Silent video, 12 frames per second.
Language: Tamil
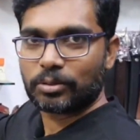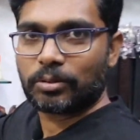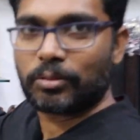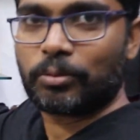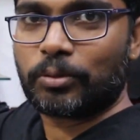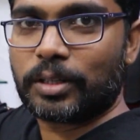ஸோ
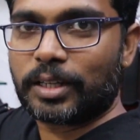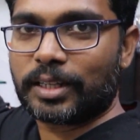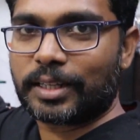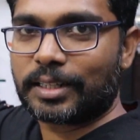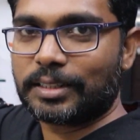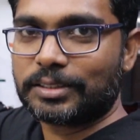
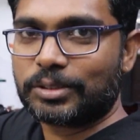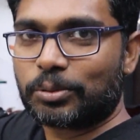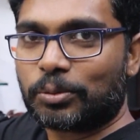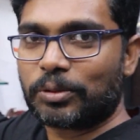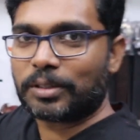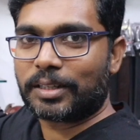உங்களுக்கான கலர்ஸ்
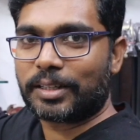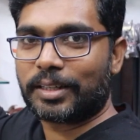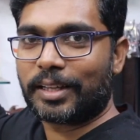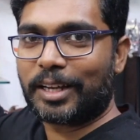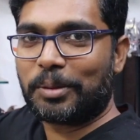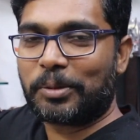
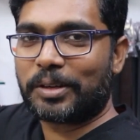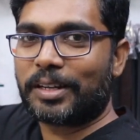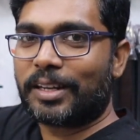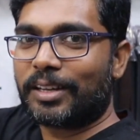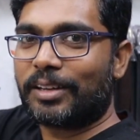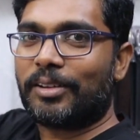உங்களுக்கான என்ன
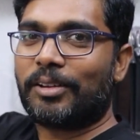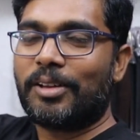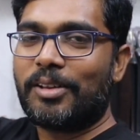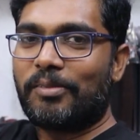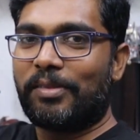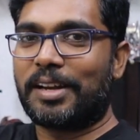மாதிரியான
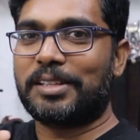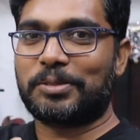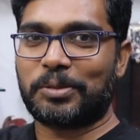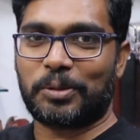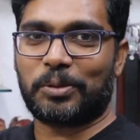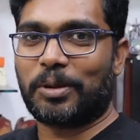
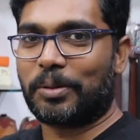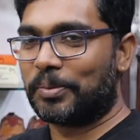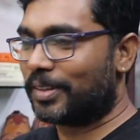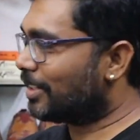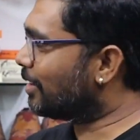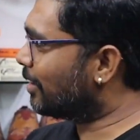நாலேஜ் வேணும்
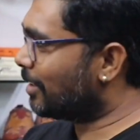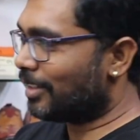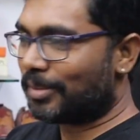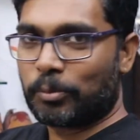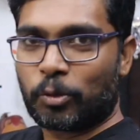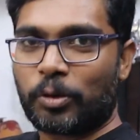
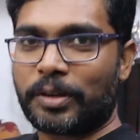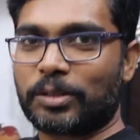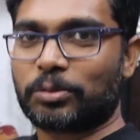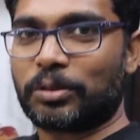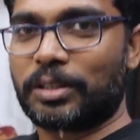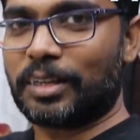அப்படின்றது
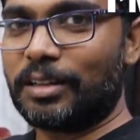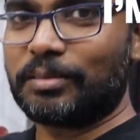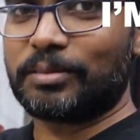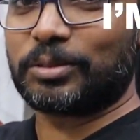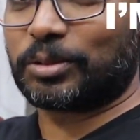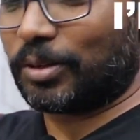கிட்ட சொன்னீங்கன்னா
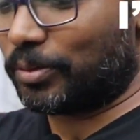ஸோ